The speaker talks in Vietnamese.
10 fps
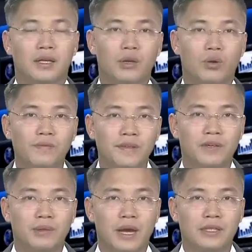Thưa quý vị và
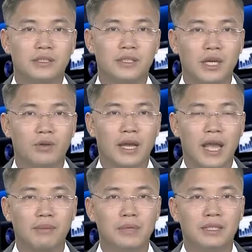các bạn, chiều ngày
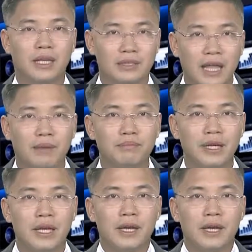20 tháng 8,